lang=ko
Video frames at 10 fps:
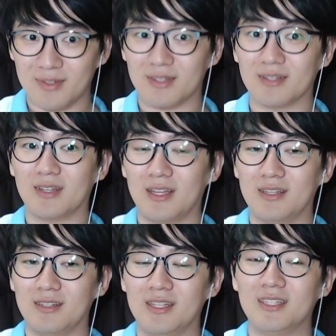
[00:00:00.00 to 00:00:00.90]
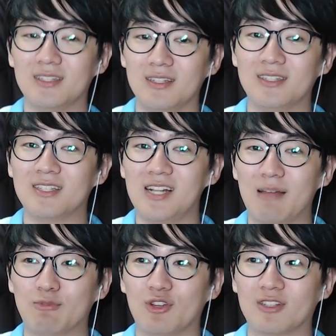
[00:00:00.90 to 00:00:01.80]
아니, 이,
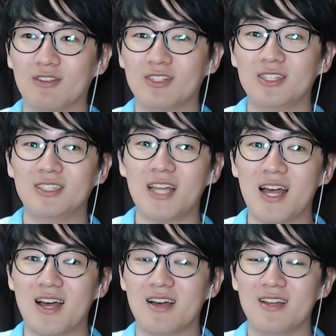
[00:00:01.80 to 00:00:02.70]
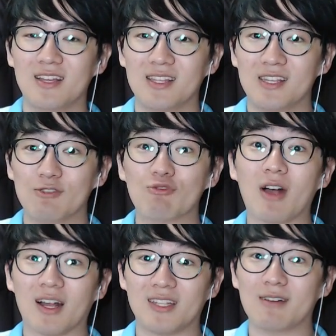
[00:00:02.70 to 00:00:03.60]
이슬람 중에서 신자 인구가
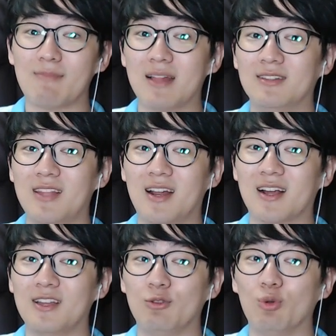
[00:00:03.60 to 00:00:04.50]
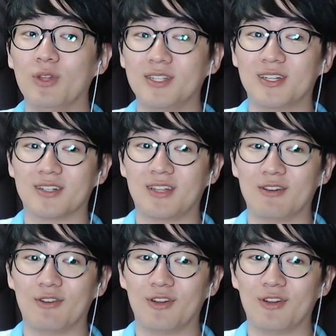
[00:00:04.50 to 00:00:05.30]
가장 많은 나라가 인도네시아가 된 거예요.